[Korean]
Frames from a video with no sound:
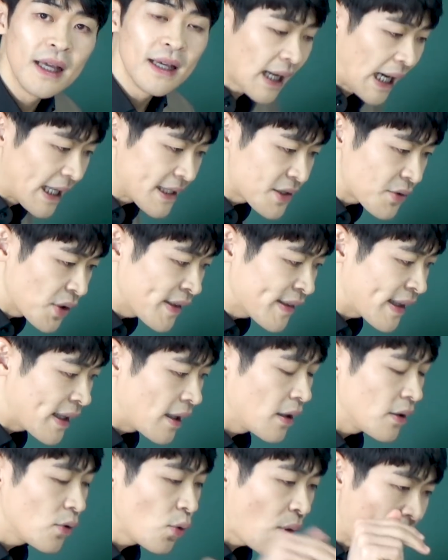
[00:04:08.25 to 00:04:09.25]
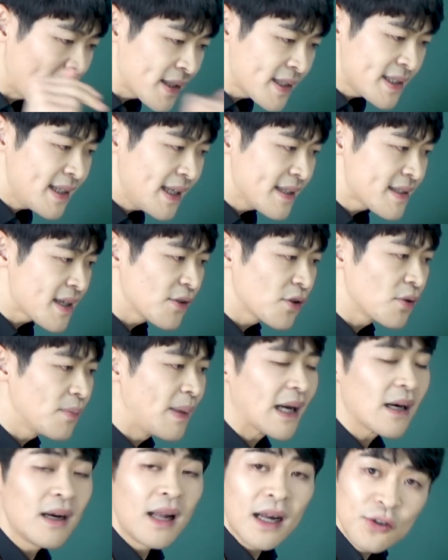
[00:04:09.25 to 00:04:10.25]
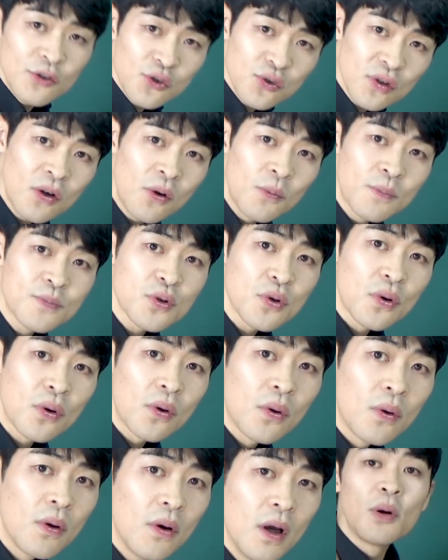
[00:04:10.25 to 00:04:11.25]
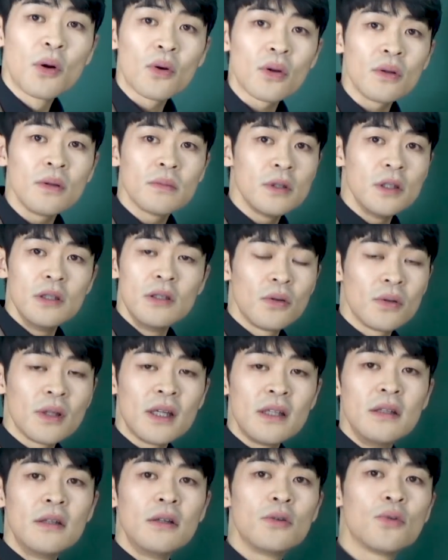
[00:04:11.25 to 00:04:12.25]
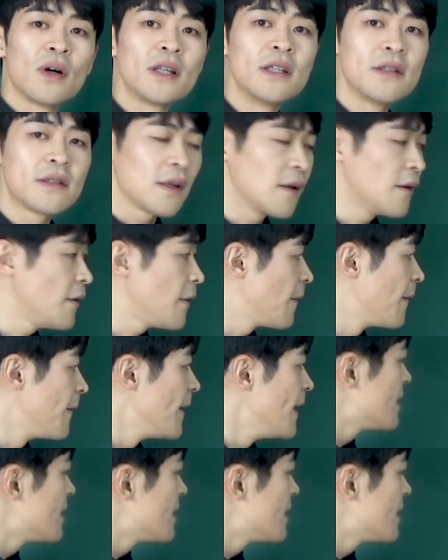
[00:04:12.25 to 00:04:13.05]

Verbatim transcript: 가정의 상황은 확신에 차서 말을 할 수가 없죠. 결혼, 일어난 일도 아니잖아요.